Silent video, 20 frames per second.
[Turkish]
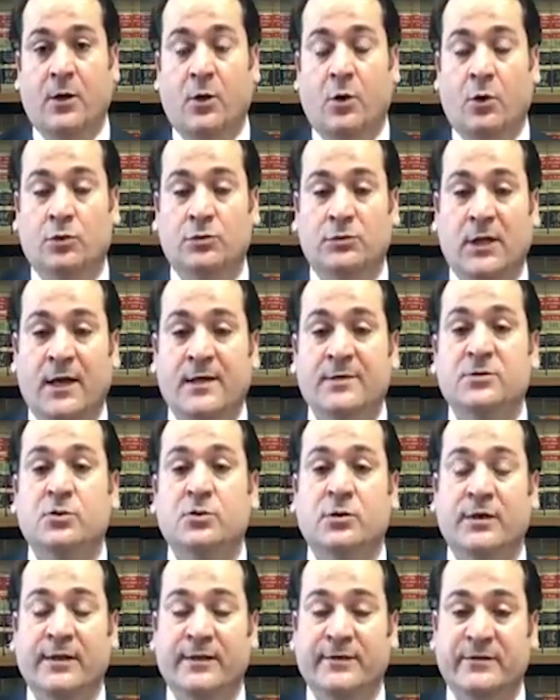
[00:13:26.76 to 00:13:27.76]
ondan
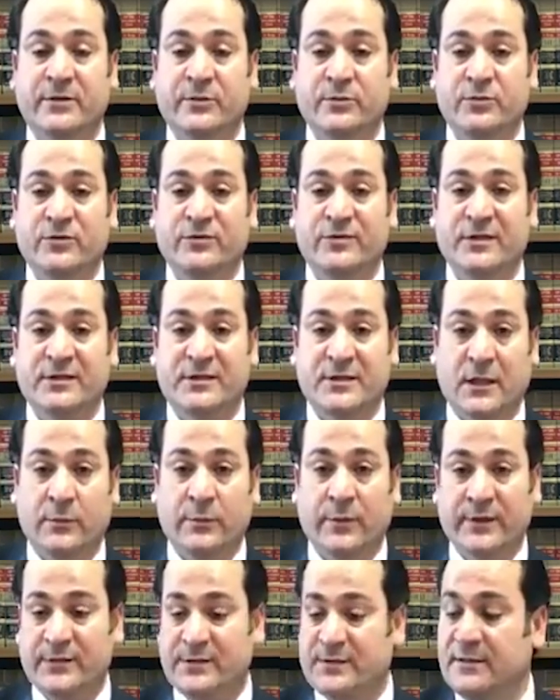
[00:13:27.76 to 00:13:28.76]
sonra yatırımcı vizesi
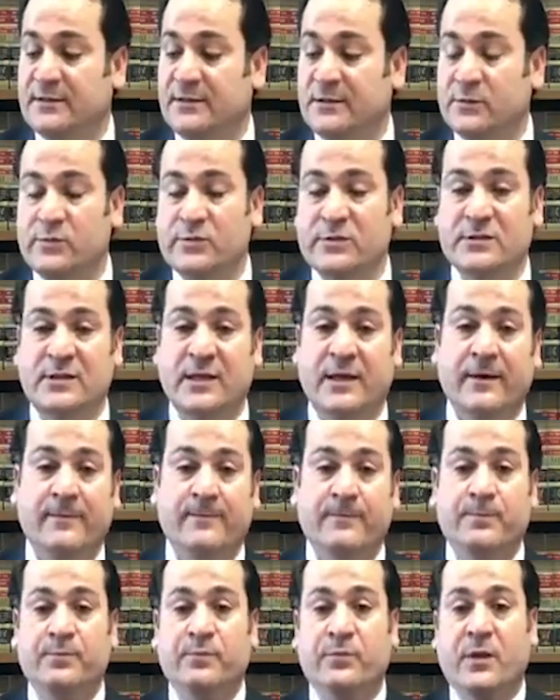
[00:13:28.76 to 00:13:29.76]
almak istediğimizde
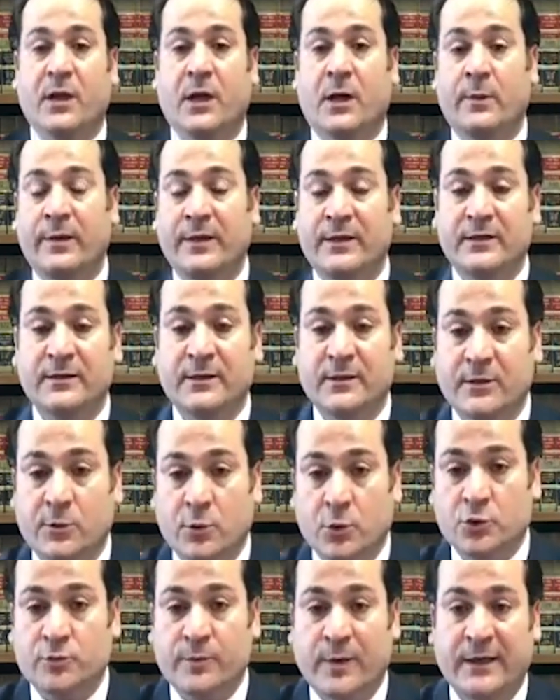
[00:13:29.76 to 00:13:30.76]
Amerika'daki
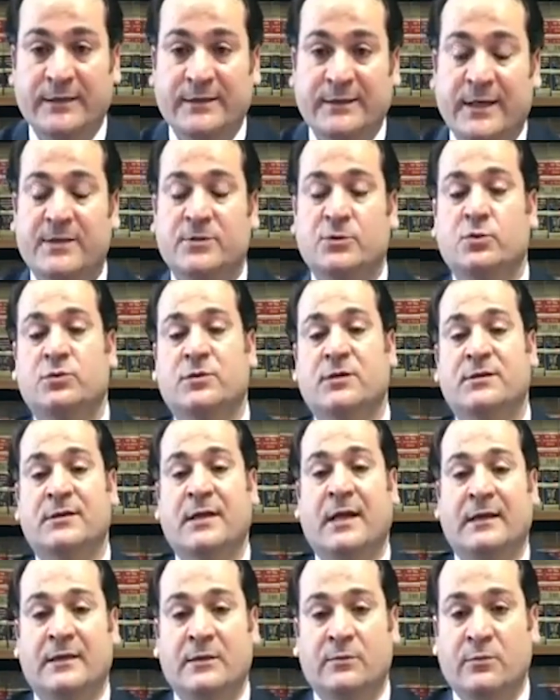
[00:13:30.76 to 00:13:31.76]
göçmenlik tersi
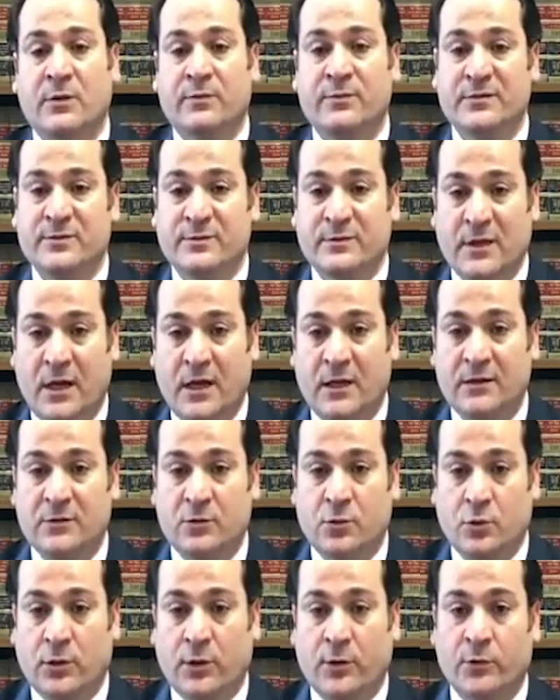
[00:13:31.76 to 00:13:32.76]
üzerinden gitmemiz
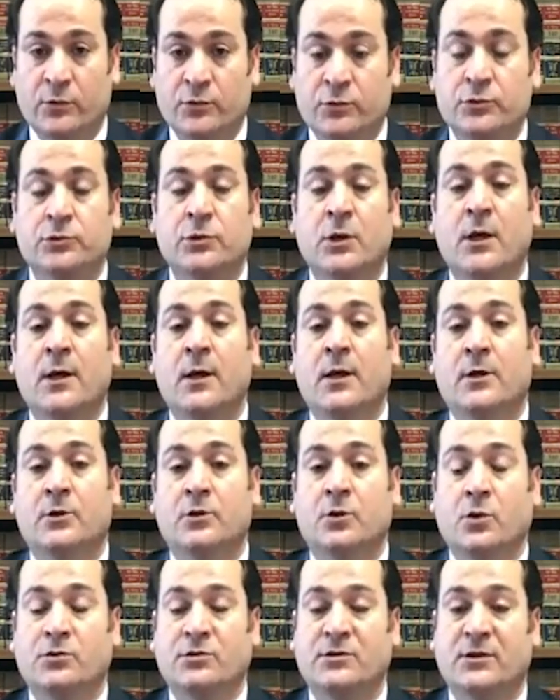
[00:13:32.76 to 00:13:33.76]
daha kolay olur?
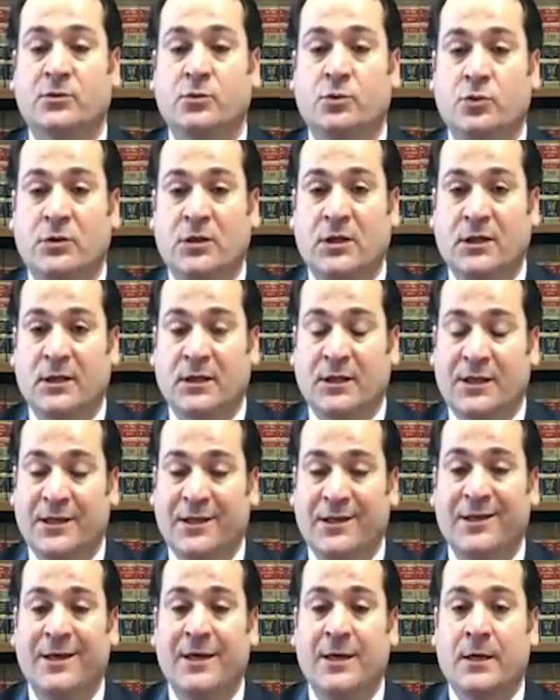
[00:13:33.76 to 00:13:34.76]
Yoksa
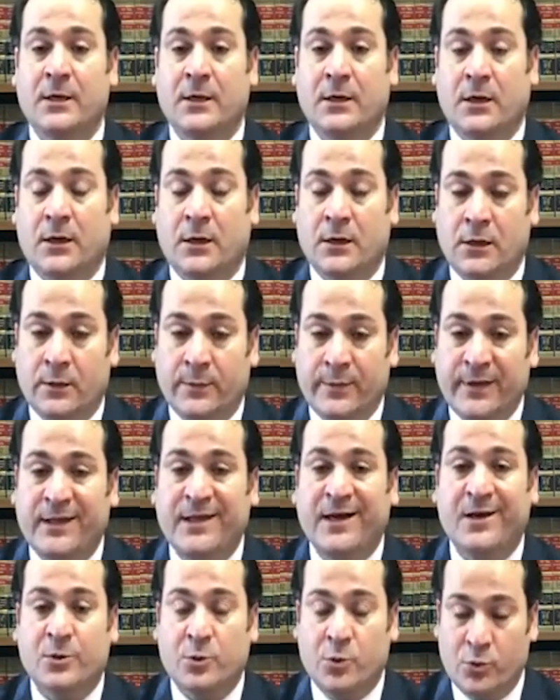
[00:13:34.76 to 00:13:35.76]
Türkiye'deki e,
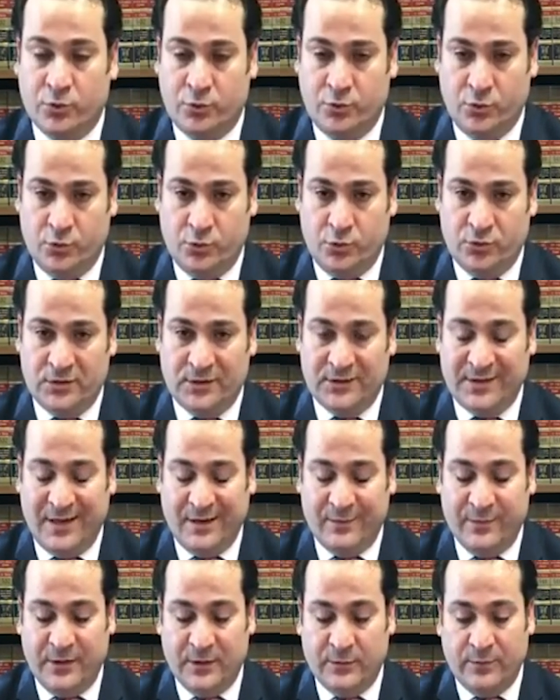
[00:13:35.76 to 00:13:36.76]
Amerikan konsolosu
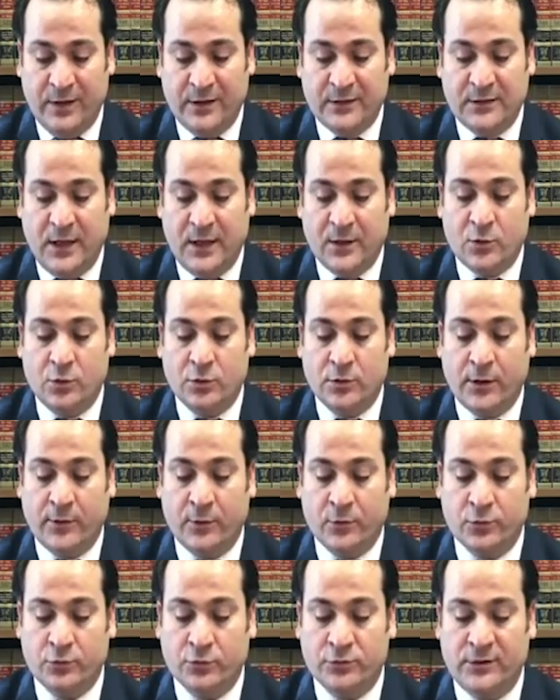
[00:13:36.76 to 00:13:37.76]
üzerinden mi gitmek daha kolay
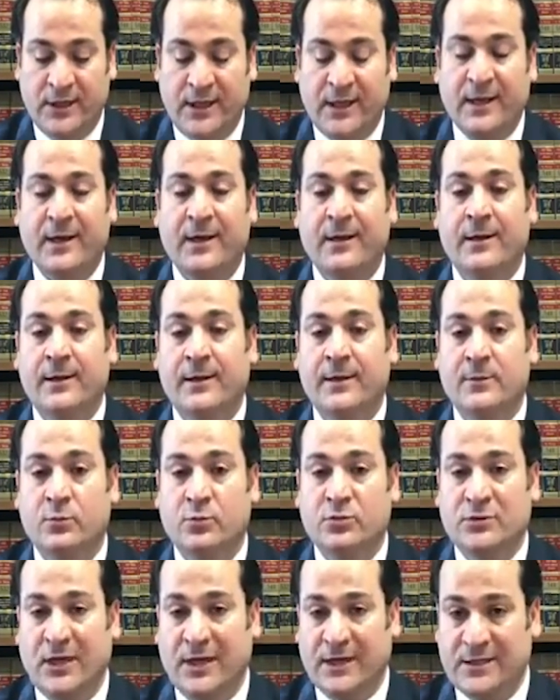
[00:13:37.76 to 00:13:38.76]
olur diye
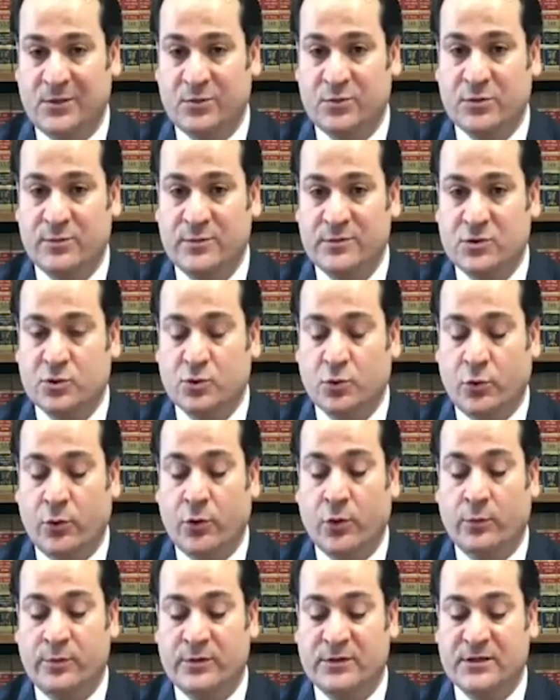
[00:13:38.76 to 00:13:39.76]
bu takipçimiz
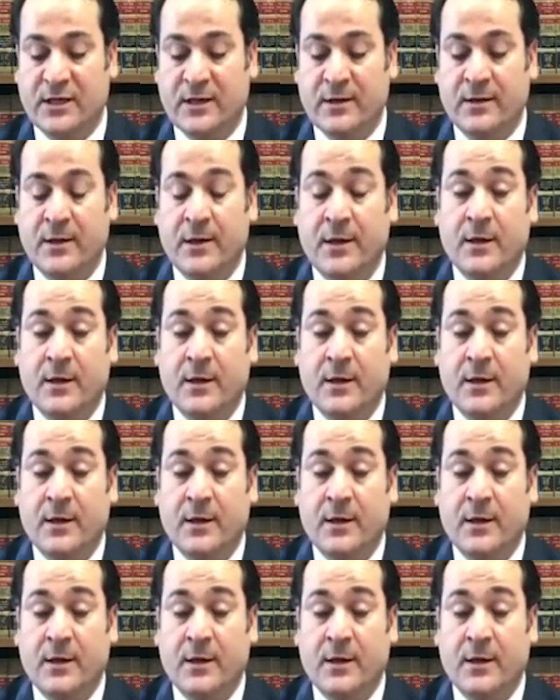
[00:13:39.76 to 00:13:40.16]
soruyor bize.